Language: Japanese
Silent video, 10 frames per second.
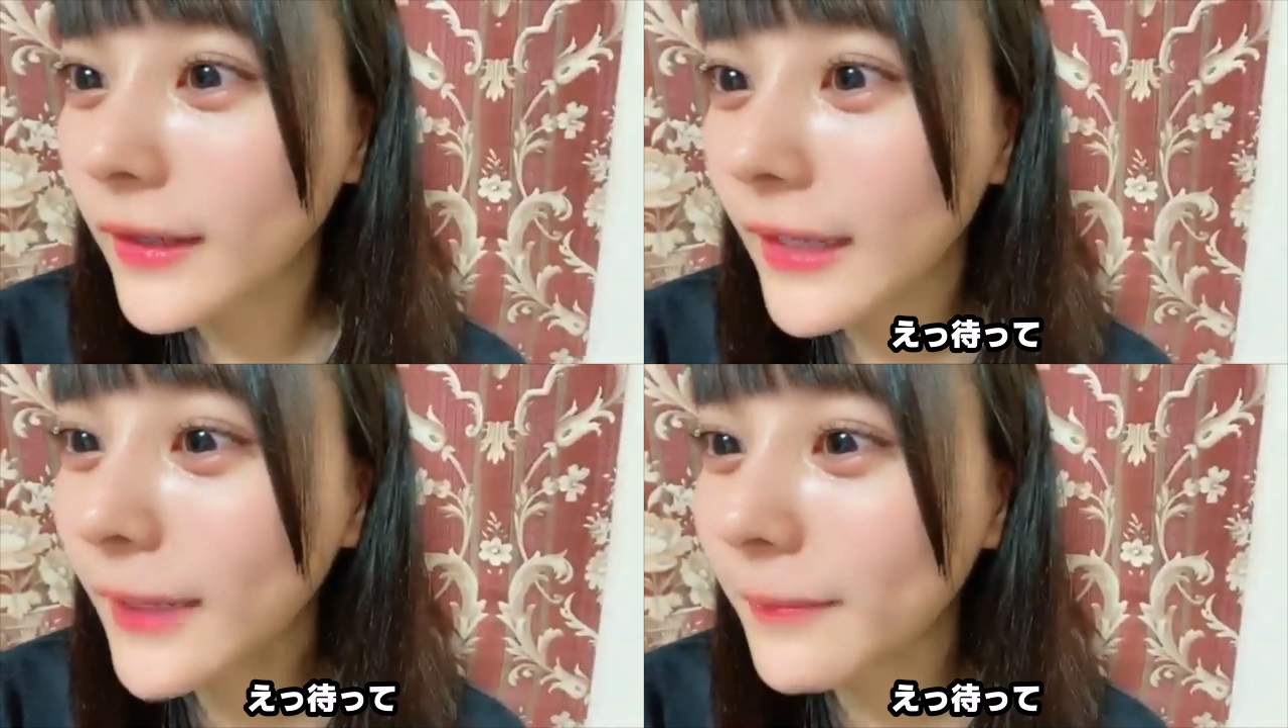
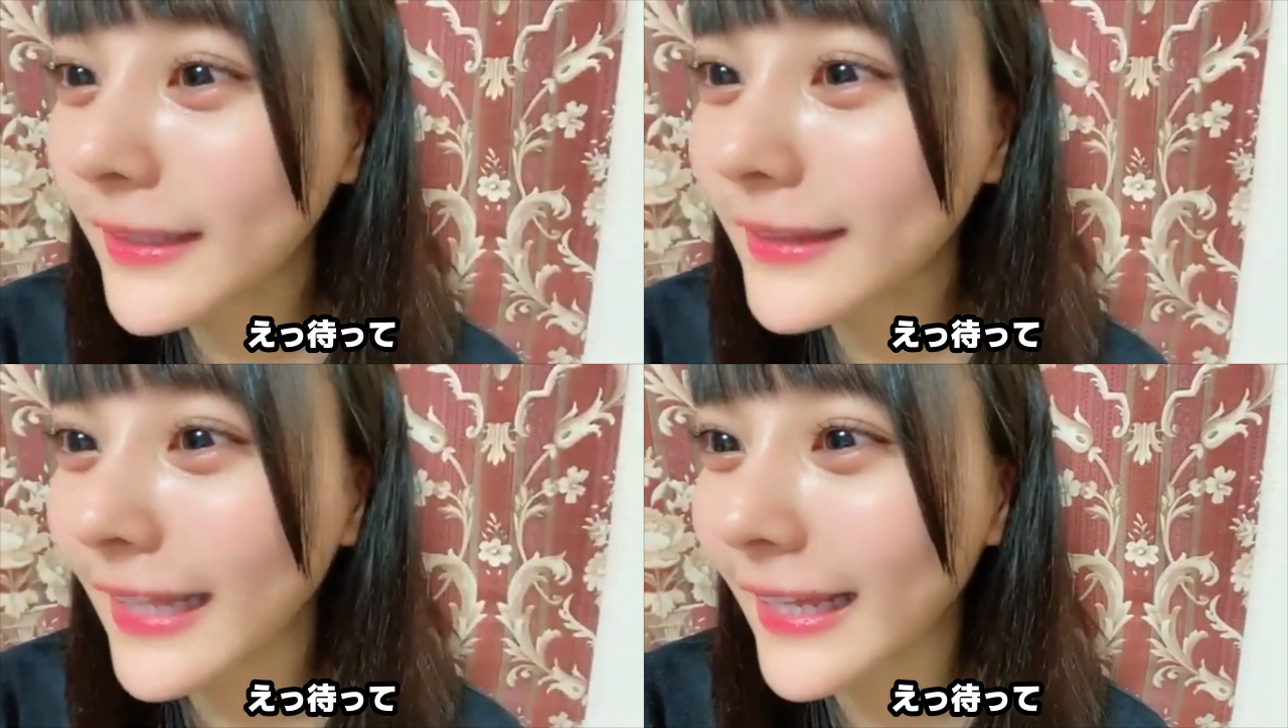え、
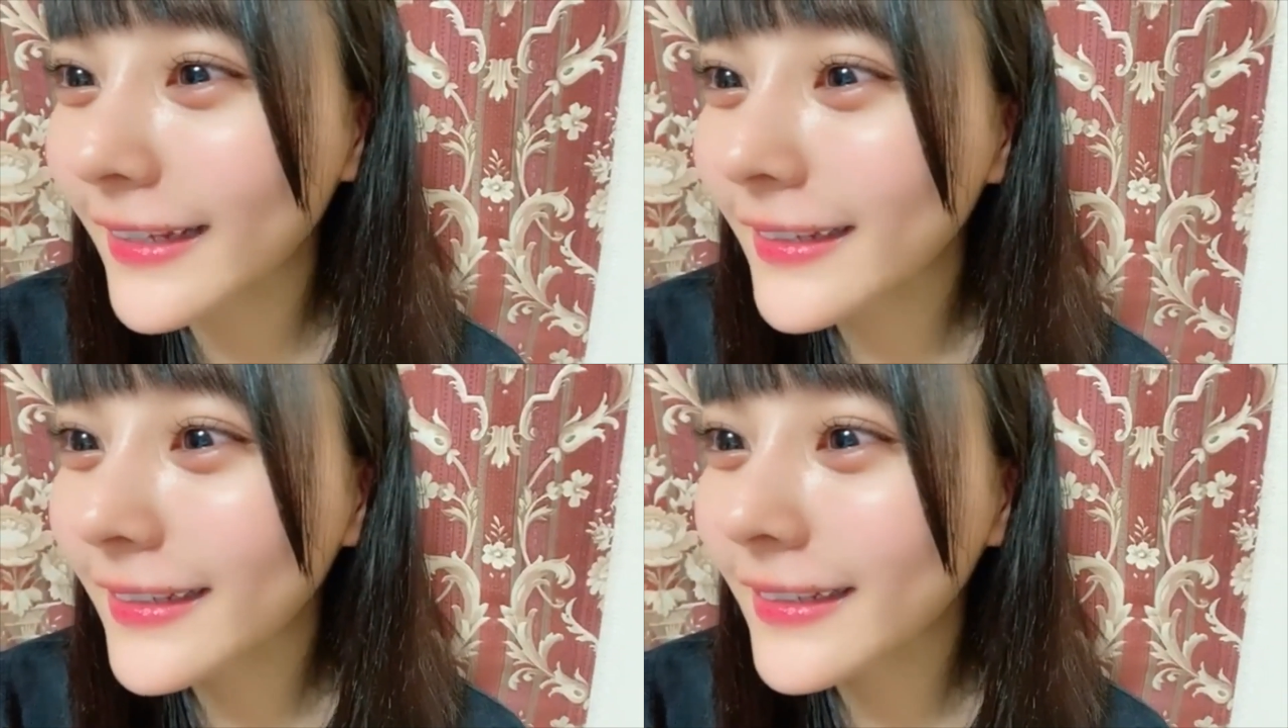待っ
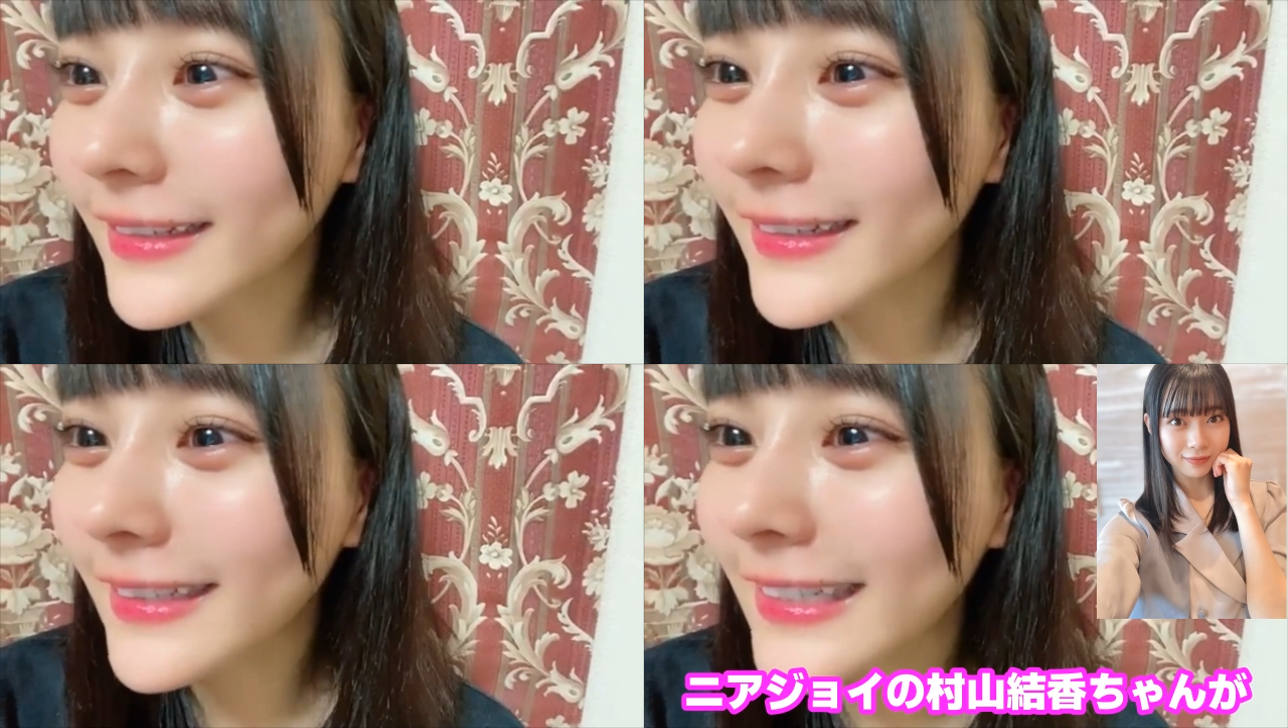て。
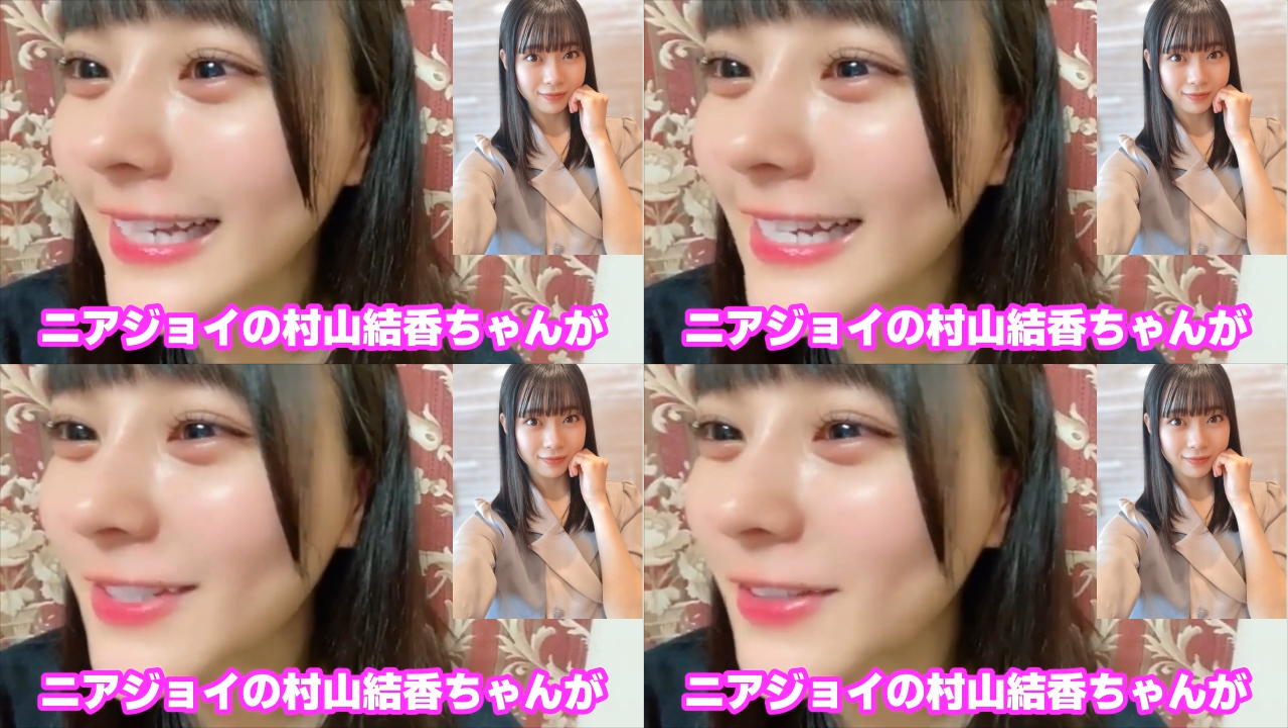
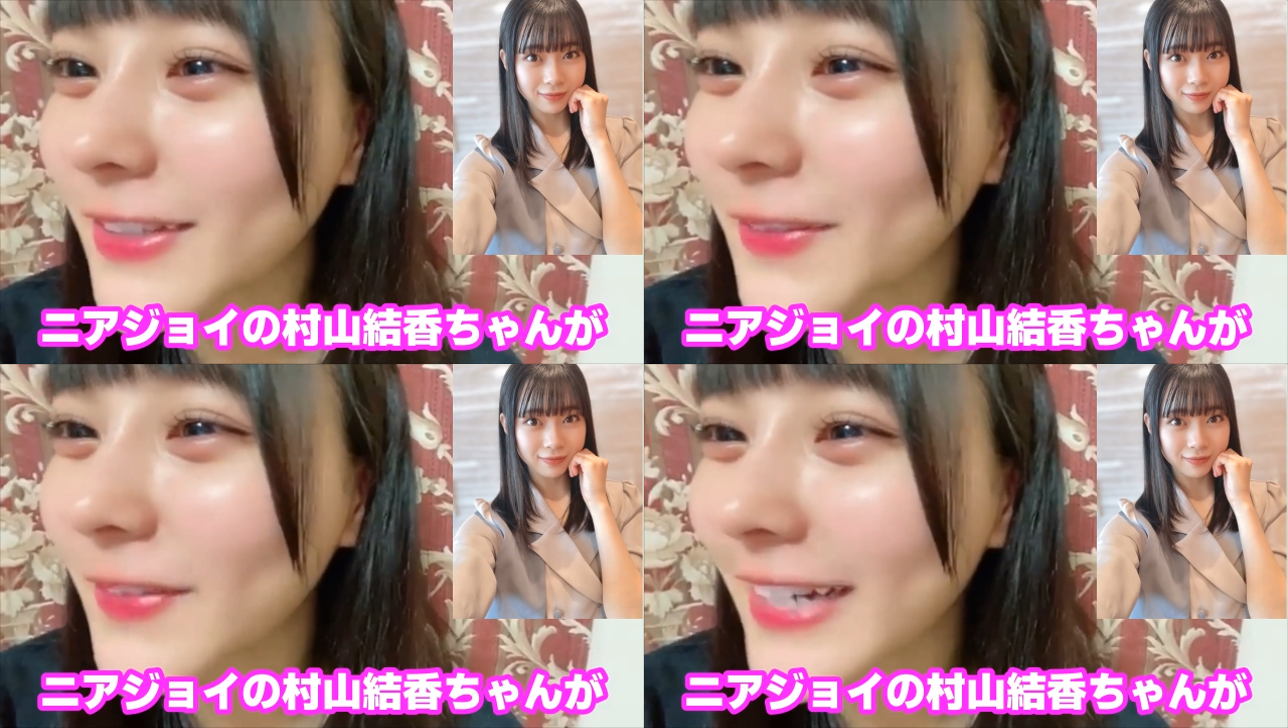
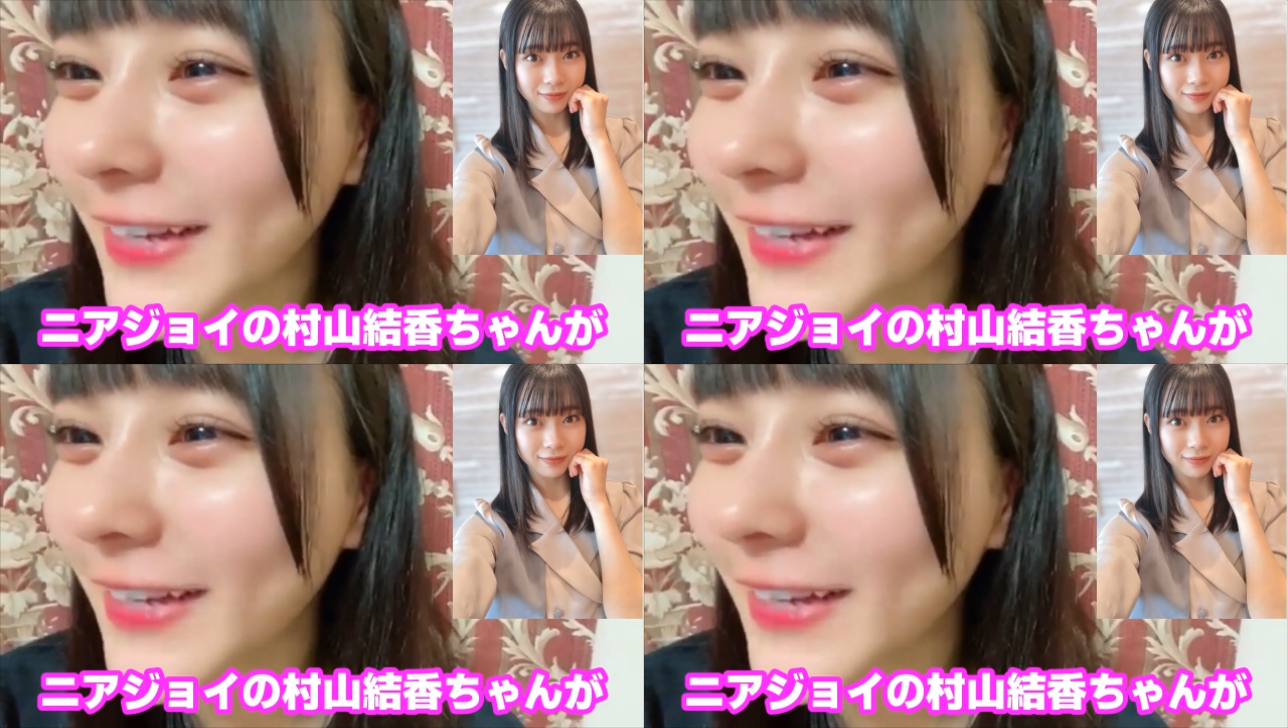ニアジョイの村